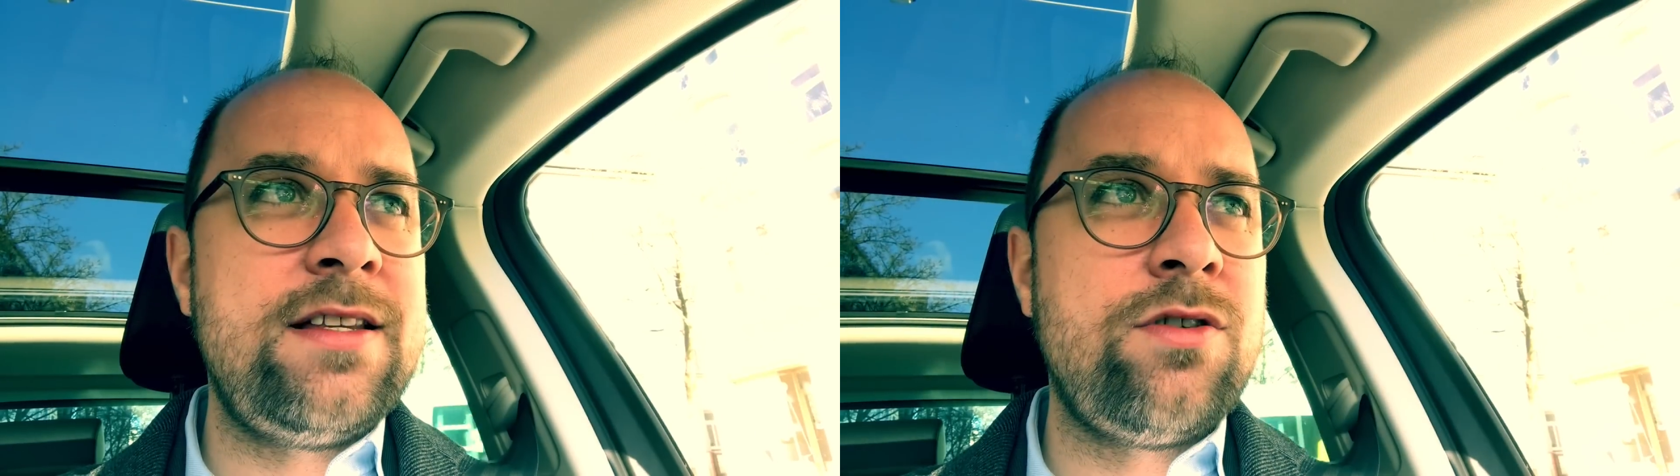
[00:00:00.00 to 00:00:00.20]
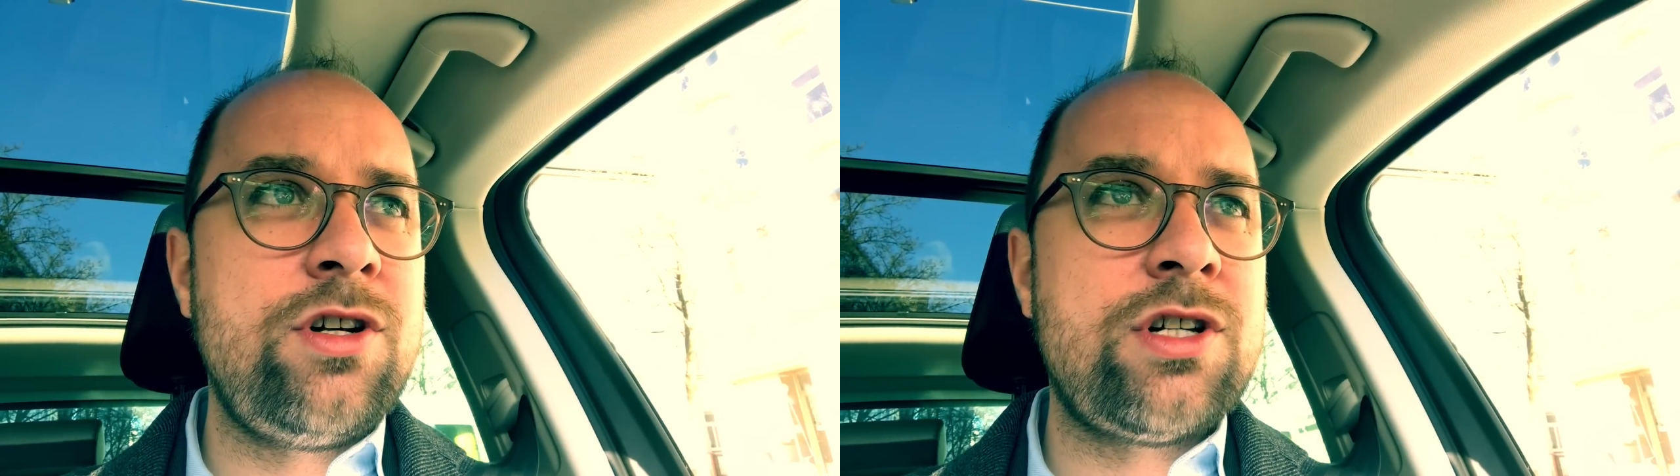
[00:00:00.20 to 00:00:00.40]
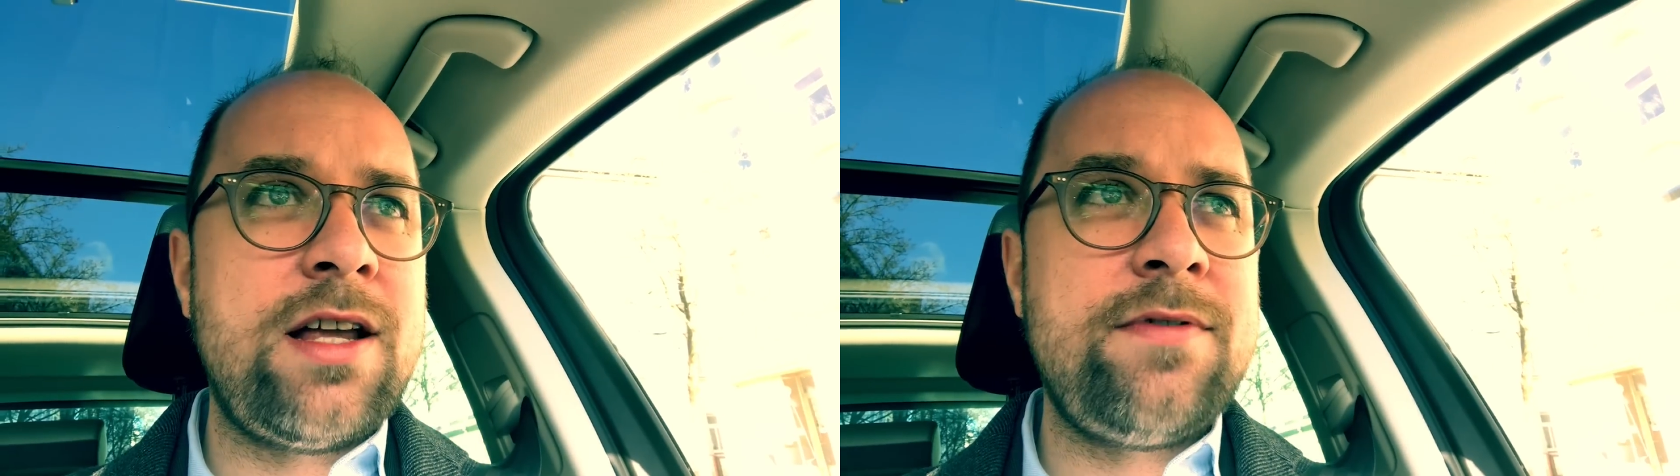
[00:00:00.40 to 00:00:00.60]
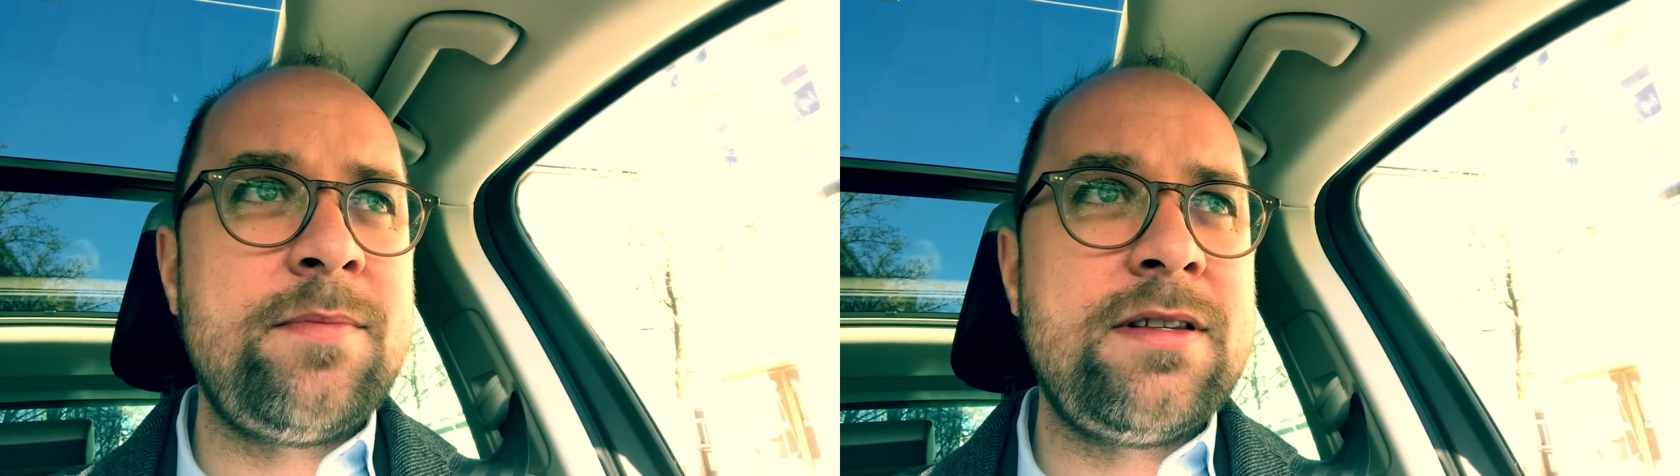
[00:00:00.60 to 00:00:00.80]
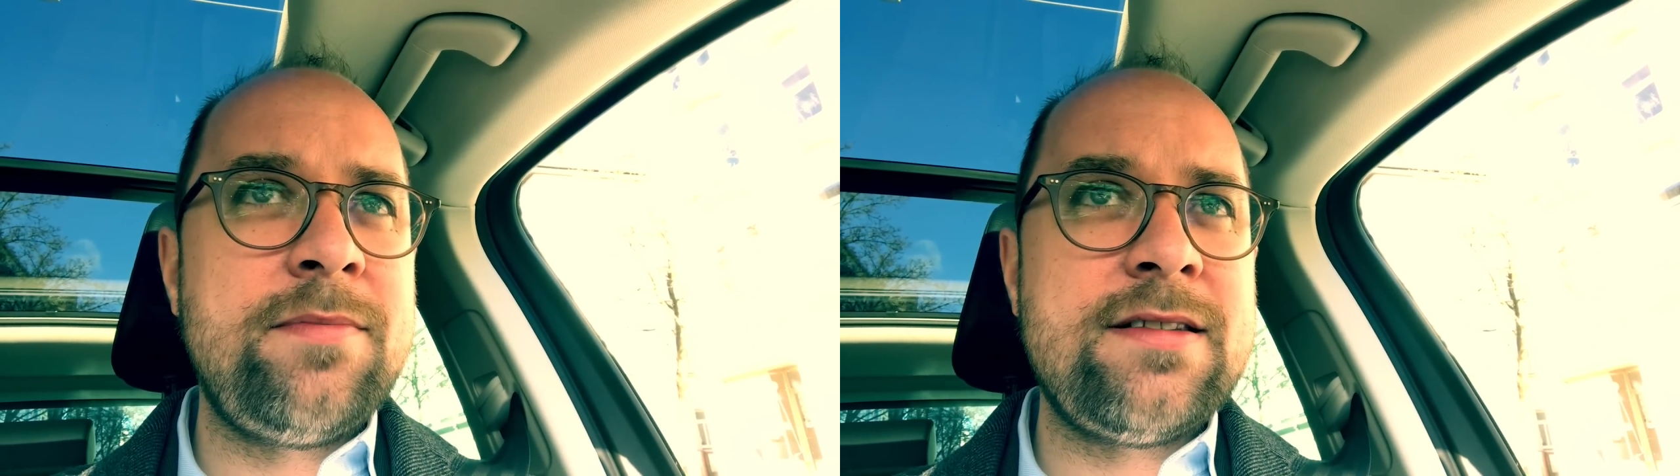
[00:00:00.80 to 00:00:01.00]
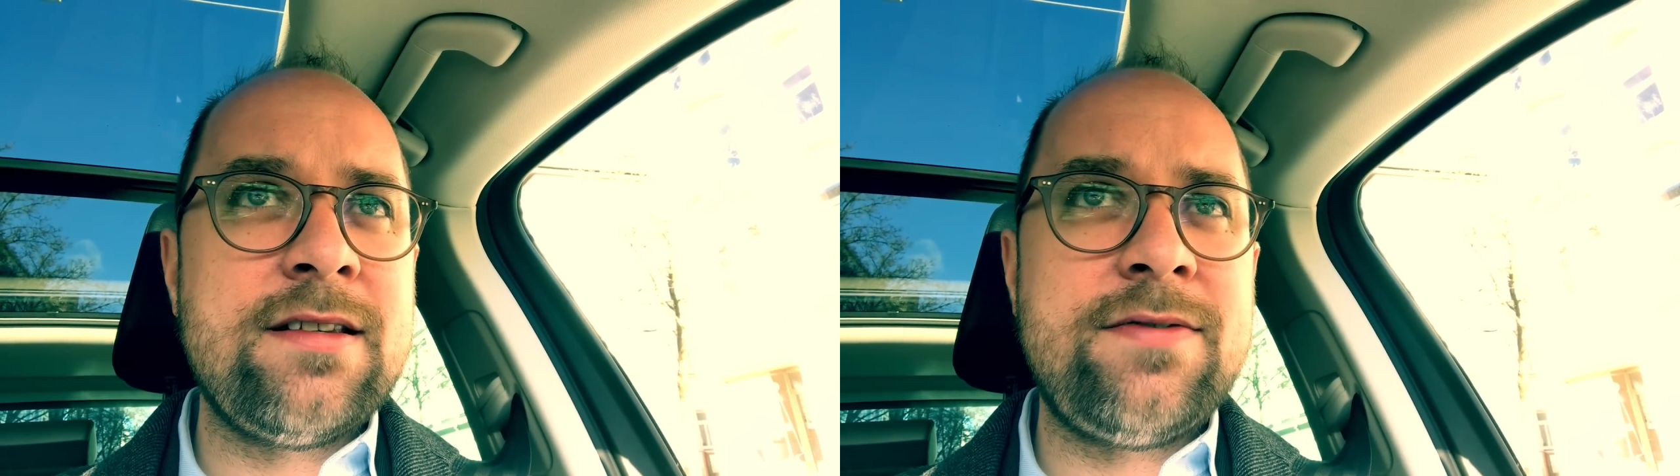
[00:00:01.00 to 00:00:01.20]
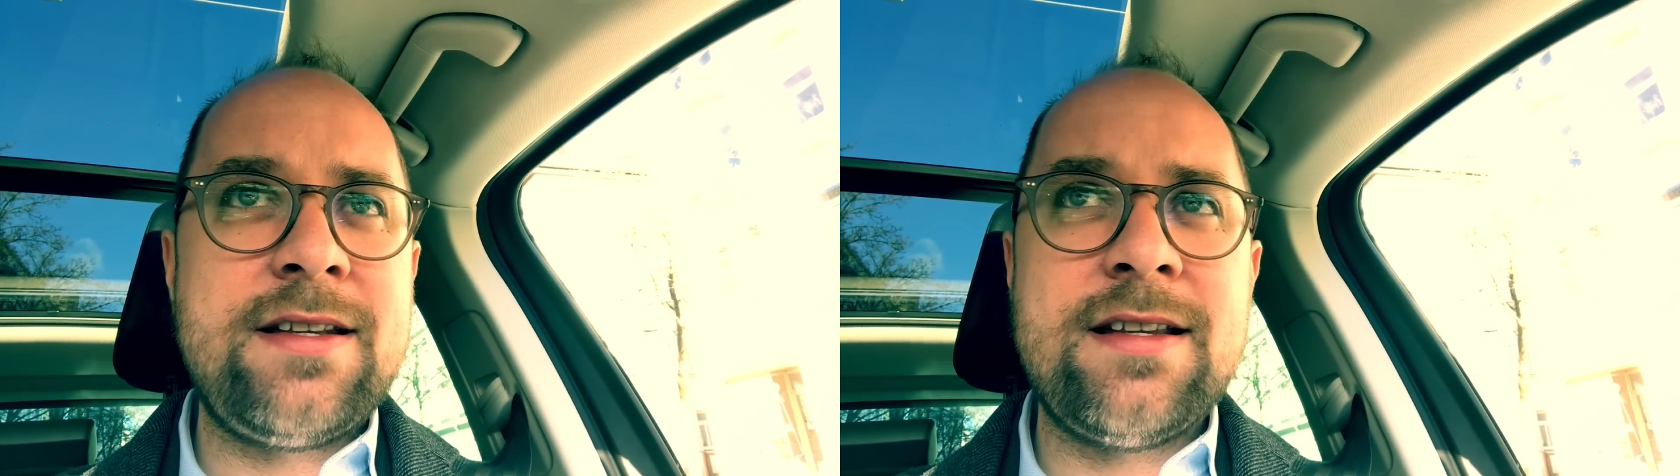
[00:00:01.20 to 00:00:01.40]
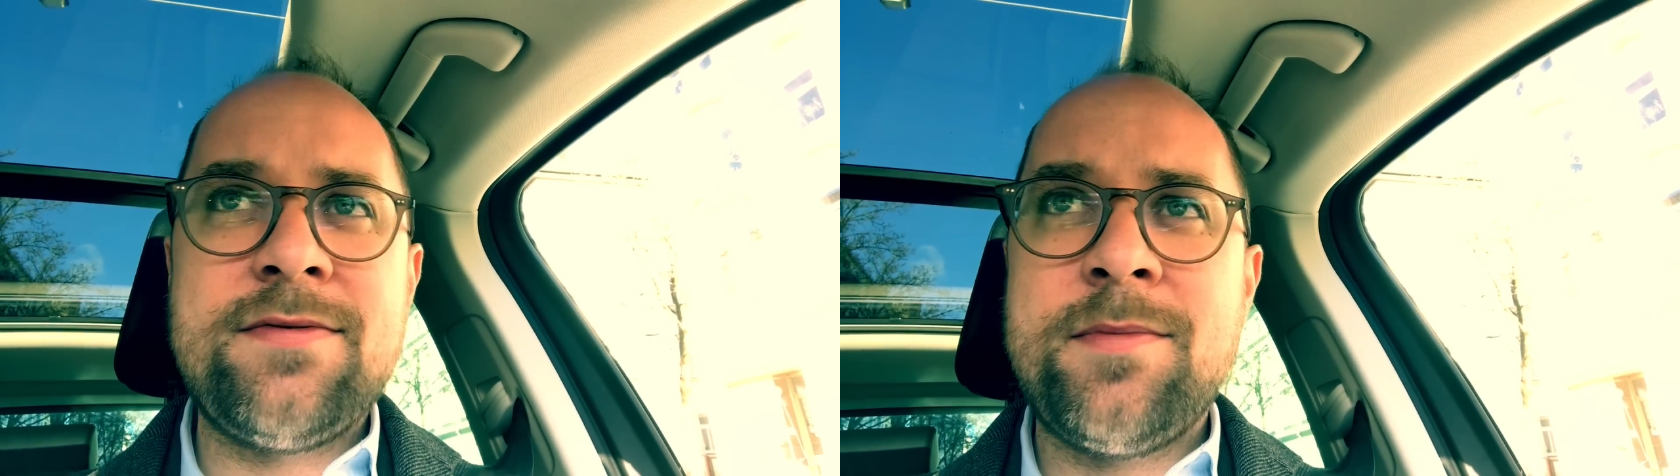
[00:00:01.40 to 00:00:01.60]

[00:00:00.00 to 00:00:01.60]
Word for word: wenn die Sonne scheint, wenn ein bisschen besseres Wetter ist,